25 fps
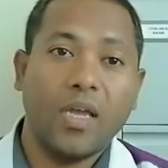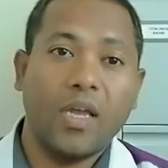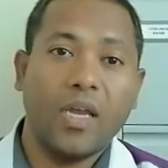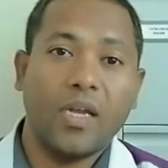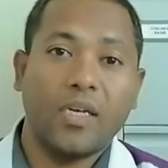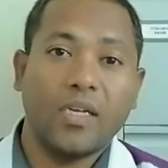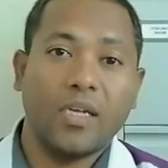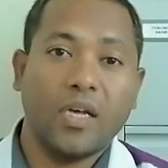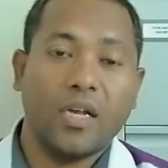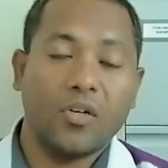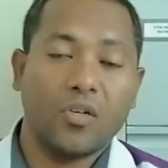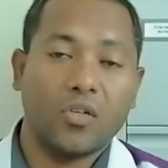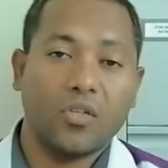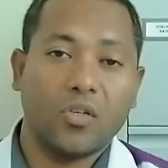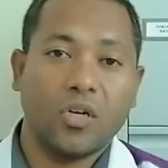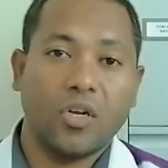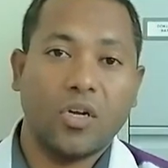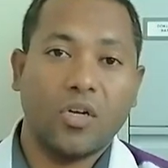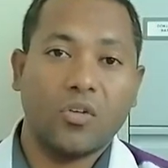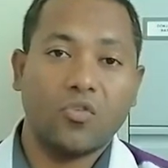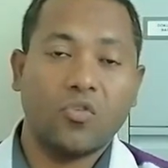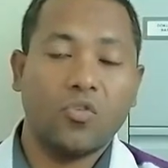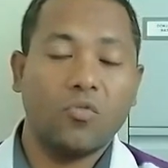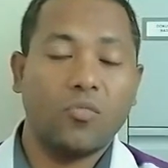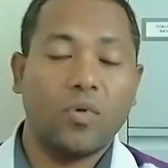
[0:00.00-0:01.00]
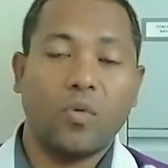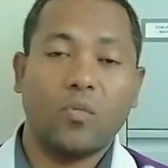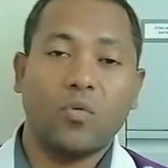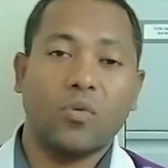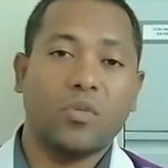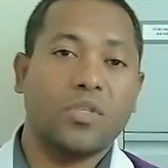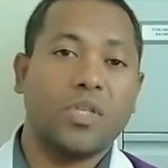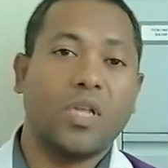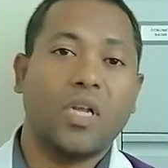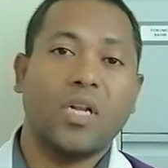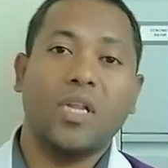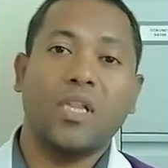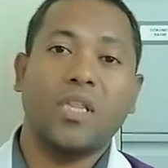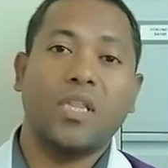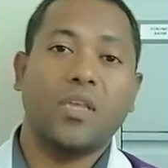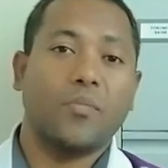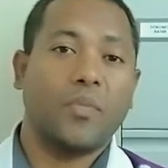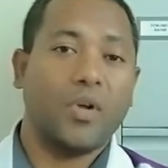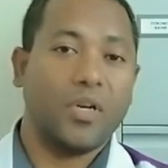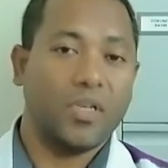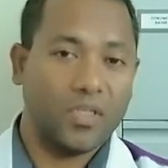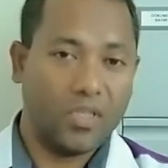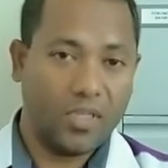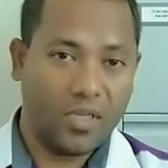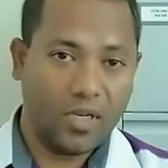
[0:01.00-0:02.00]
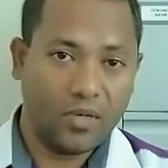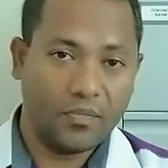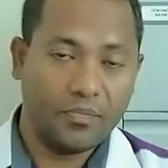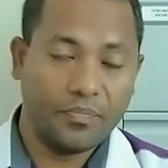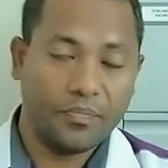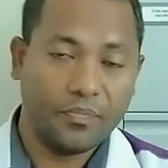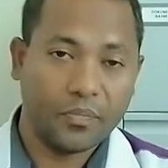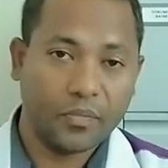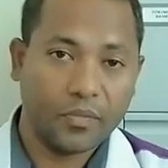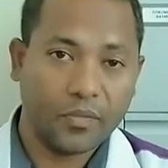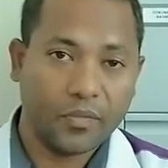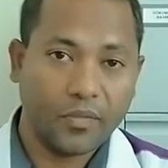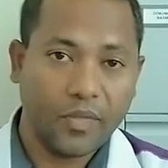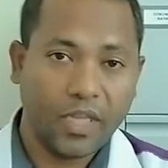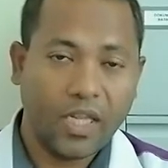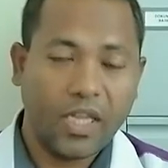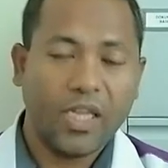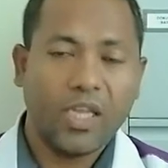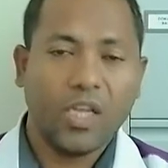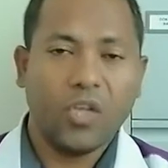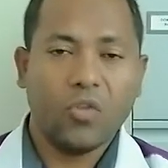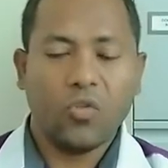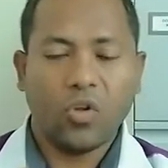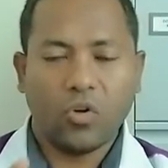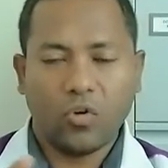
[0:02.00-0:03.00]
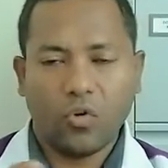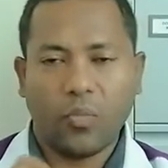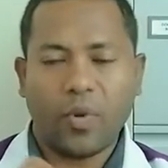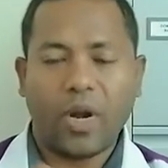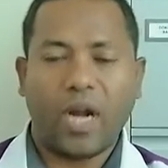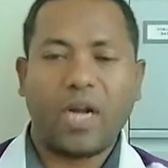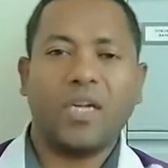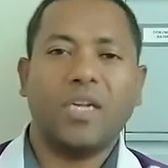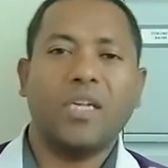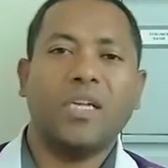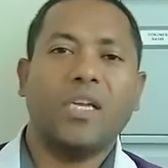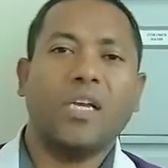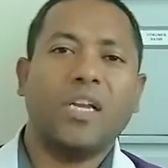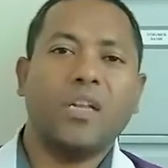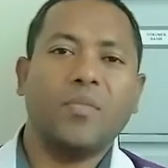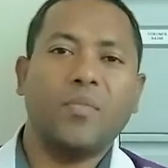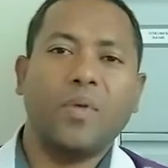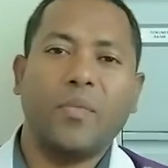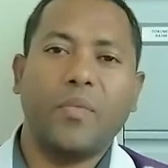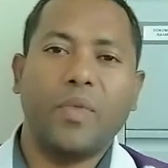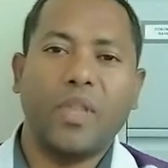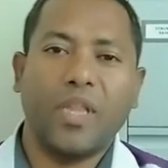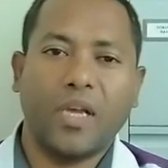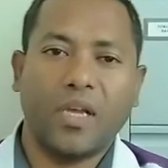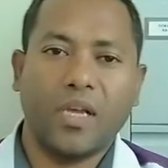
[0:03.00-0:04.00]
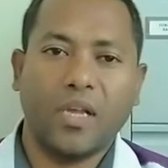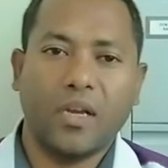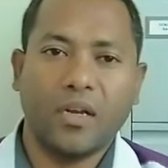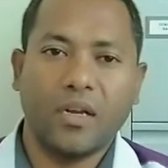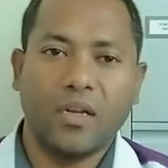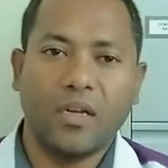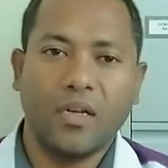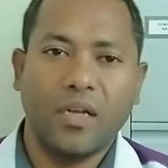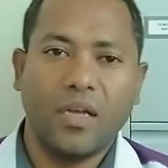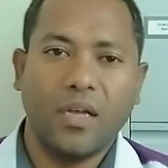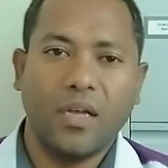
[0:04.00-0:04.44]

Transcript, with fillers: এটার সুব্যবস্থা নিতে পারছি না কিন্তু একটু প্র্যাকটিক্যালি ভেবে দেখেন